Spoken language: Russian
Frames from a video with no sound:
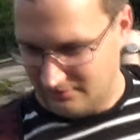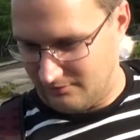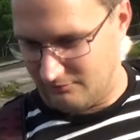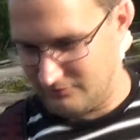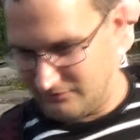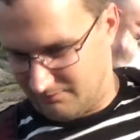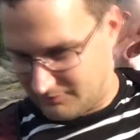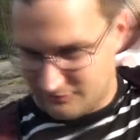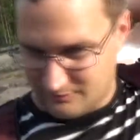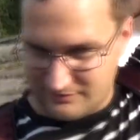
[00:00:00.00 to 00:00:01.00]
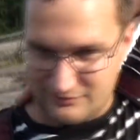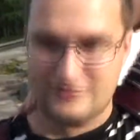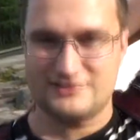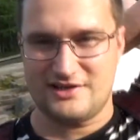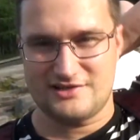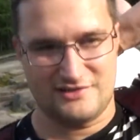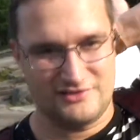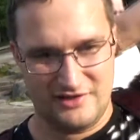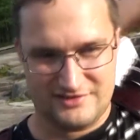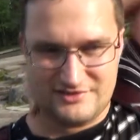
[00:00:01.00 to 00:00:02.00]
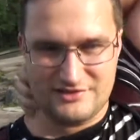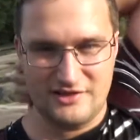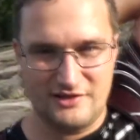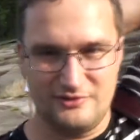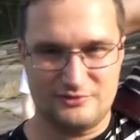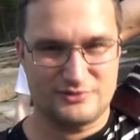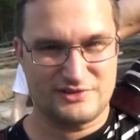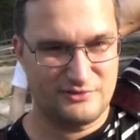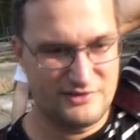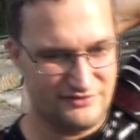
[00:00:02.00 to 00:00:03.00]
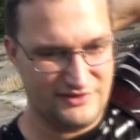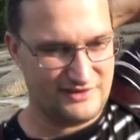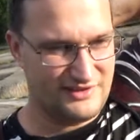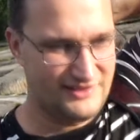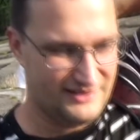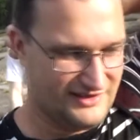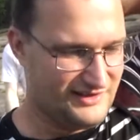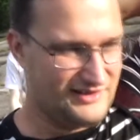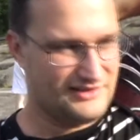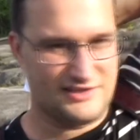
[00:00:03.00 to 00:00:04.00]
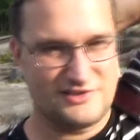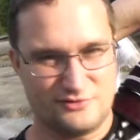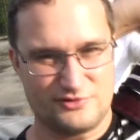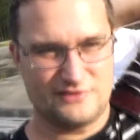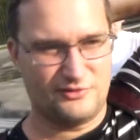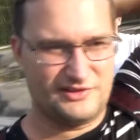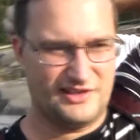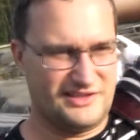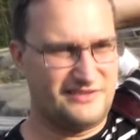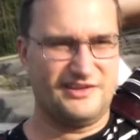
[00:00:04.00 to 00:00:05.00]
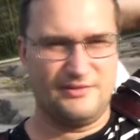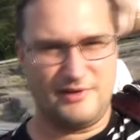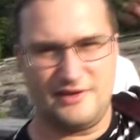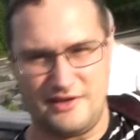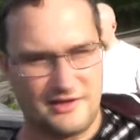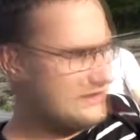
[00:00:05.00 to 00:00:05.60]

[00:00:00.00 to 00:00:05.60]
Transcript: он вам подробно все расскажет. У нас, к сожалению, экскурсоводов нет. Наш экскурсовод – это Википедия.